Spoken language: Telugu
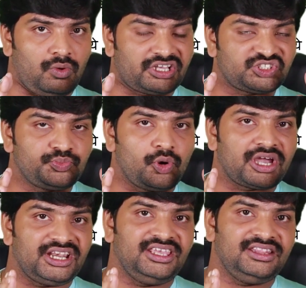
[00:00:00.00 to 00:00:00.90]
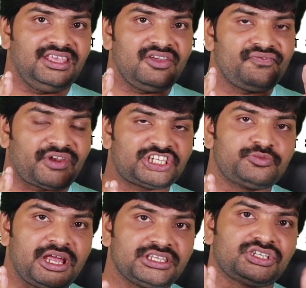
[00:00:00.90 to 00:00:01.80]
ఒక స్పోకెన్ హిందీ
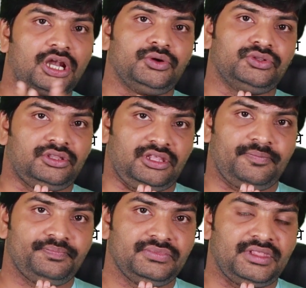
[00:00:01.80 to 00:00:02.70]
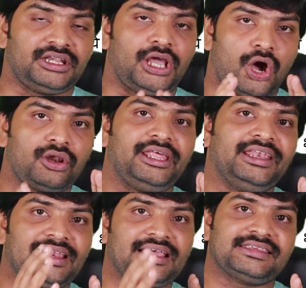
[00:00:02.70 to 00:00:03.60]
ఫ్రెష్ బ్యాచ్ స్టార్ట్ అవుతుంది అంటే
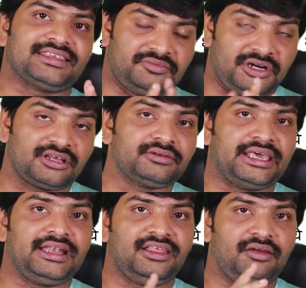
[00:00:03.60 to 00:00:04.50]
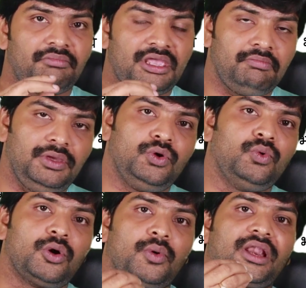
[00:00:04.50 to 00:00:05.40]
ఆన్లైన్ క్లాసెస్ అనమాట డైరెక్ట్గా మేము మీకు
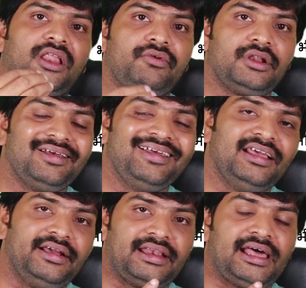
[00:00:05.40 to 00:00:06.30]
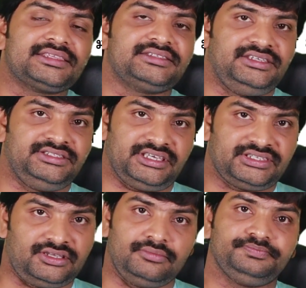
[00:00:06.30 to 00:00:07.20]
ఒక వన్ అవర్ క్లాస్ టీచ్
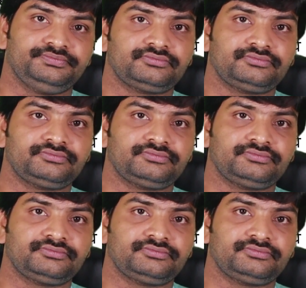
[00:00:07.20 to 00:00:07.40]
చేస్తాం